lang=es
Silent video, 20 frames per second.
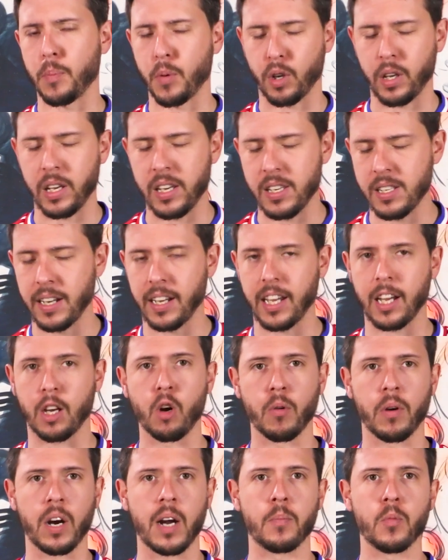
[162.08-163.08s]
porque dicen que
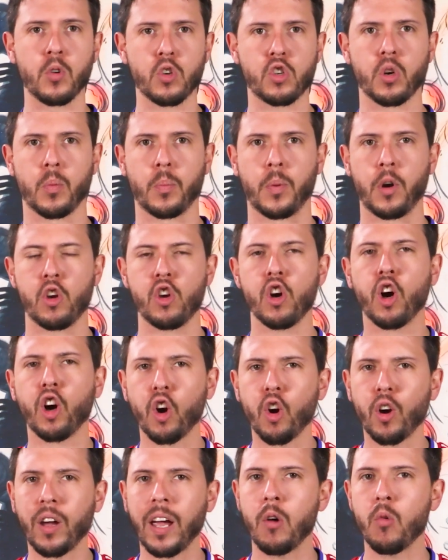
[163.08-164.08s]
cobra mucho, pero yo
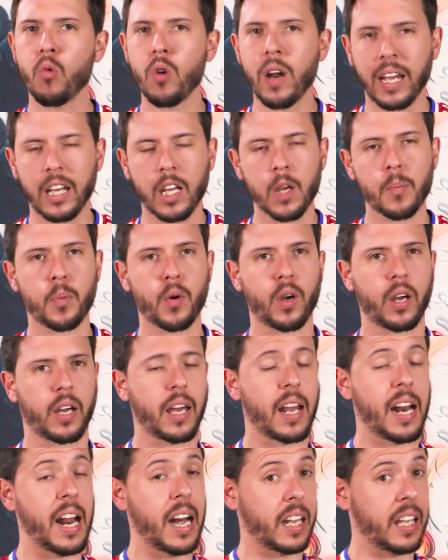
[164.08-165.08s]
creo que un equipo de
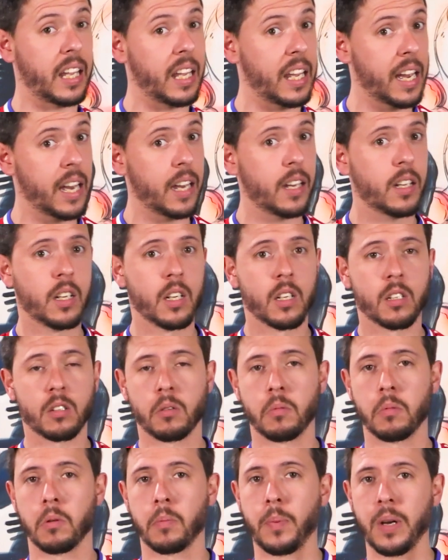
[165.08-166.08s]
jerarquía,
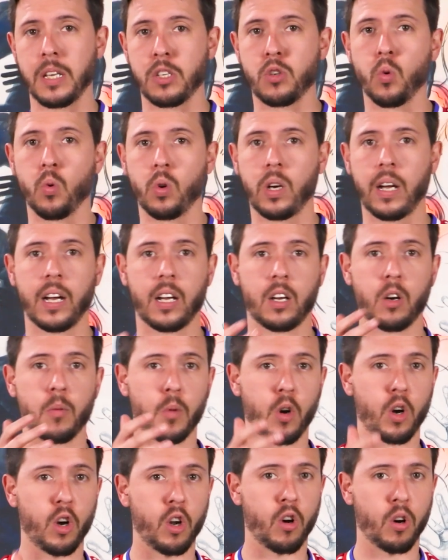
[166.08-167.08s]
como Pachuca,
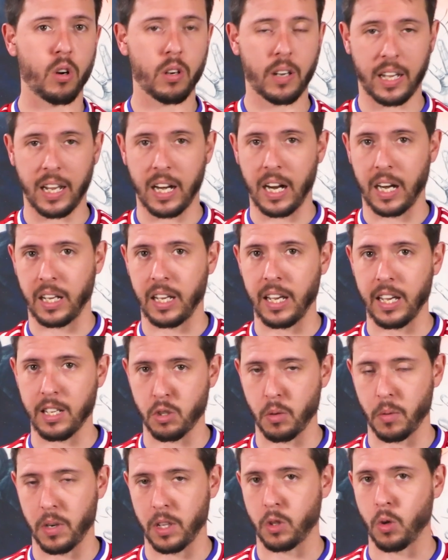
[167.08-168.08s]
como León, jerarquía
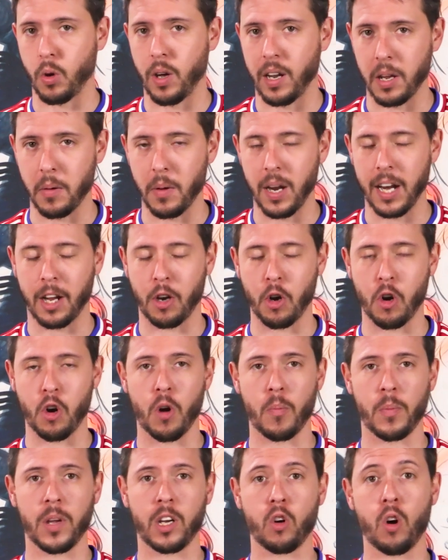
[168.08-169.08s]
sobre todo a nivel
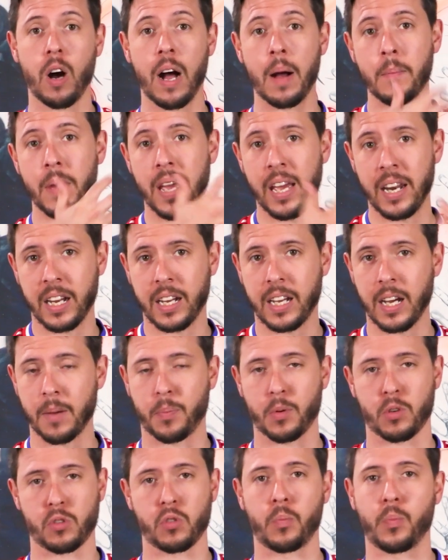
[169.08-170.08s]
económico, América,
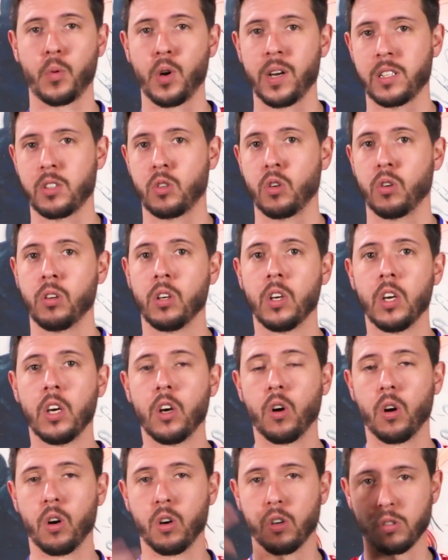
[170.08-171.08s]
por supuesto,
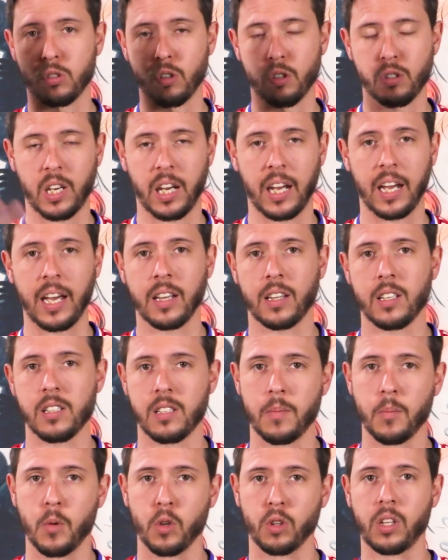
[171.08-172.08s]
o los dos gigantes
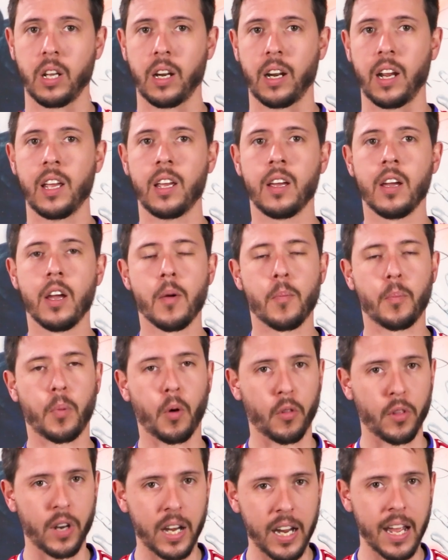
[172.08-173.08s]
de Monterrey,
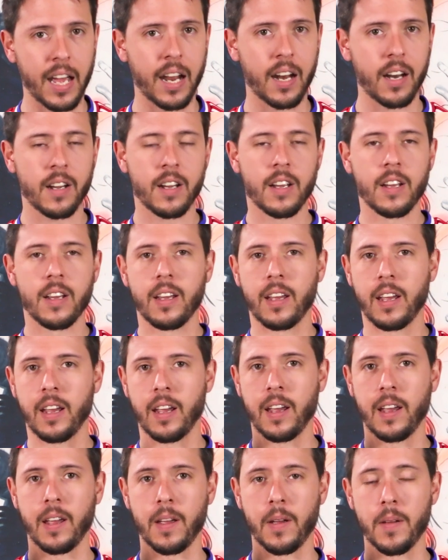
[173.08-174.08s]
podrían
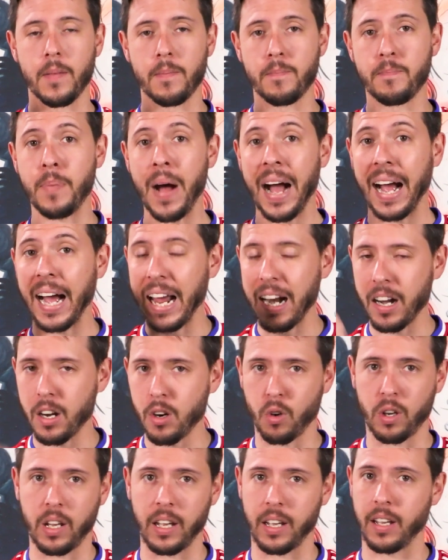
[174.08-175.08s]
eh, pagar
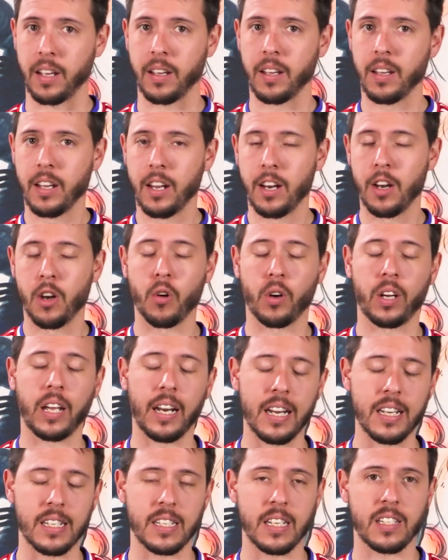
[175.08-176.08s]
lo que, lo que
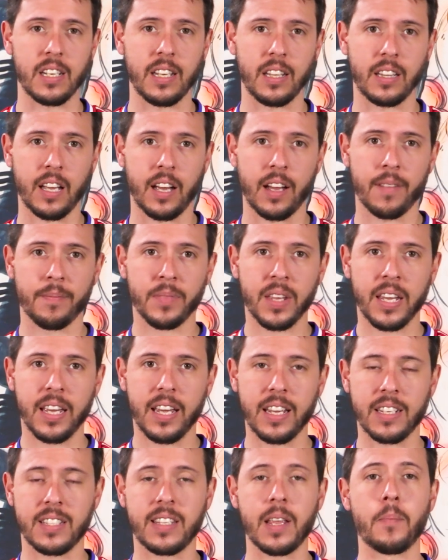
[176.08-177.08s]
necesita
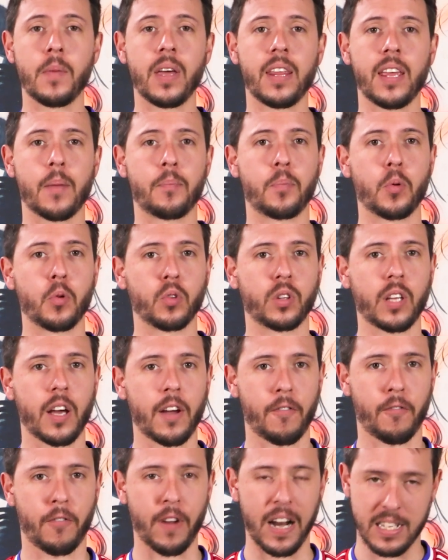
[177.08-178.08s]
este media
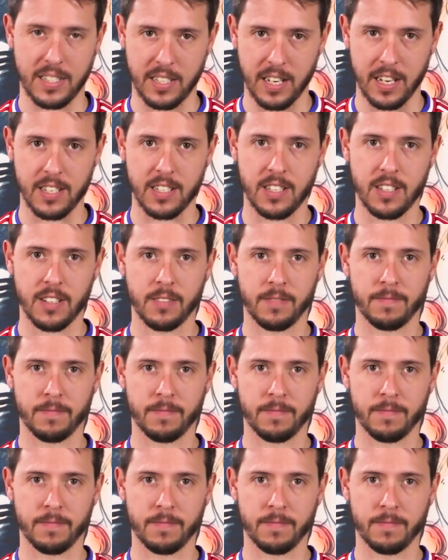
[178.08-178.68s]
punta francés.